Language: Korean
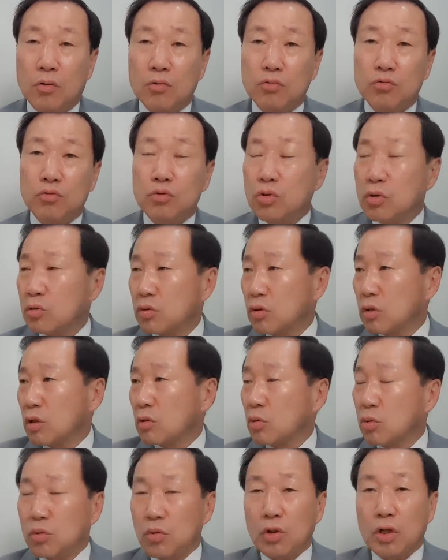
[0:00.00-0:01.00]
윤석열
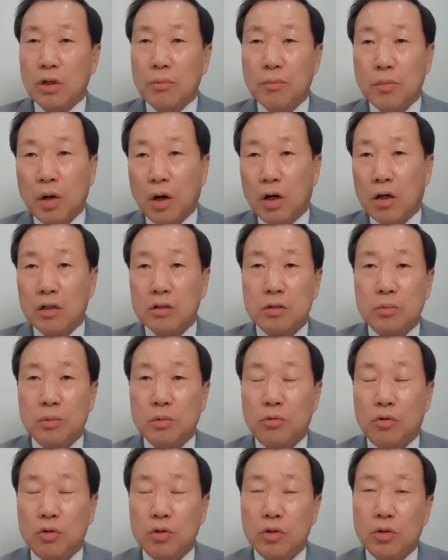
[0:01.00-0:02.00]
대통령이 임명 안
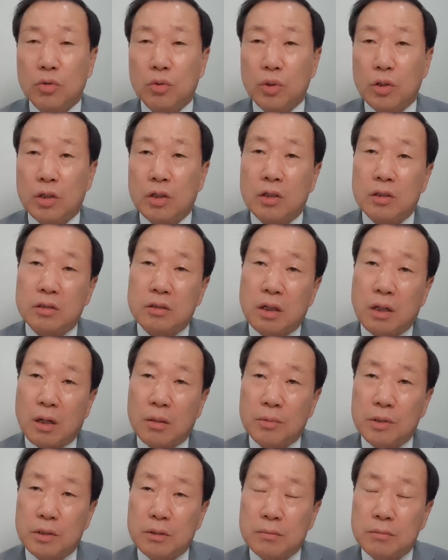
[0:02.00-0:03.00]
했으면 원희룡이라는
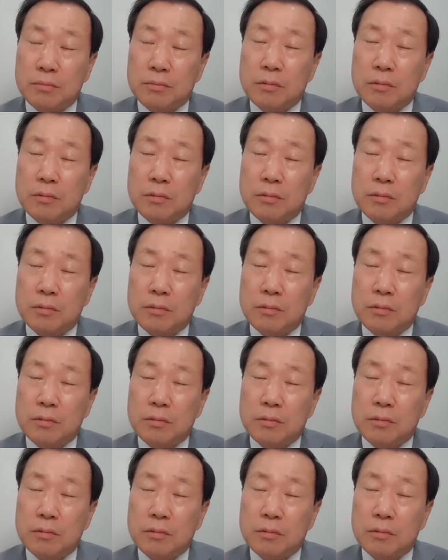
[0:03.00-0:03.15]
사람은